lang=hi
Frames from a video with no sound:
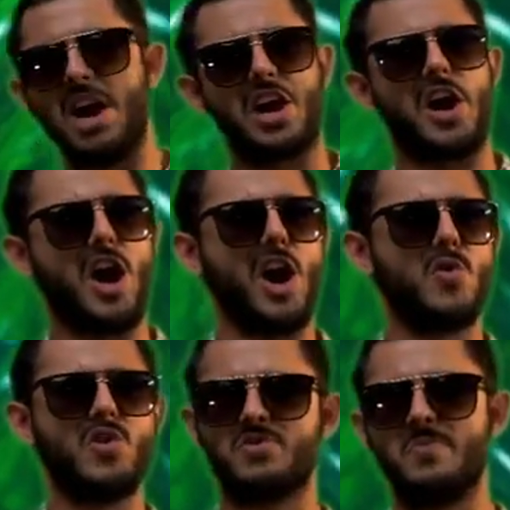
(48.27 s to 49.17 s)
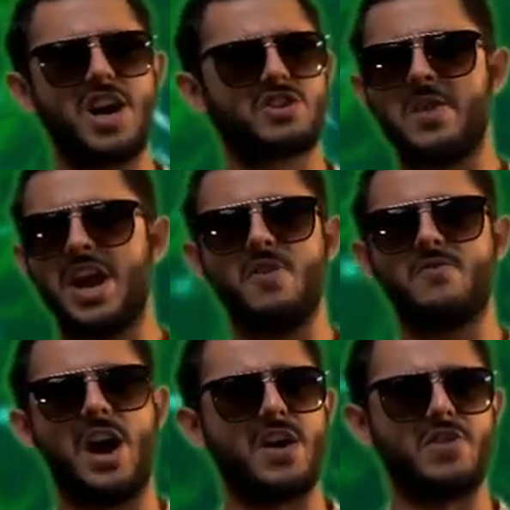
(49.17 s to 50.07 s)
है मैं कह रहा हूँ इस मास्क में
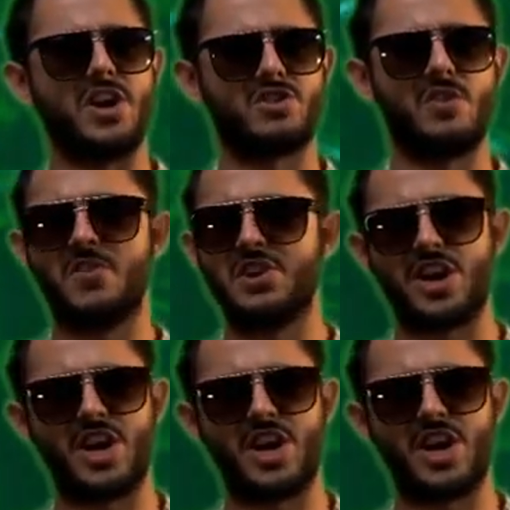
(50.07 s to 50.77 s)
है फाइव डेज ऑफ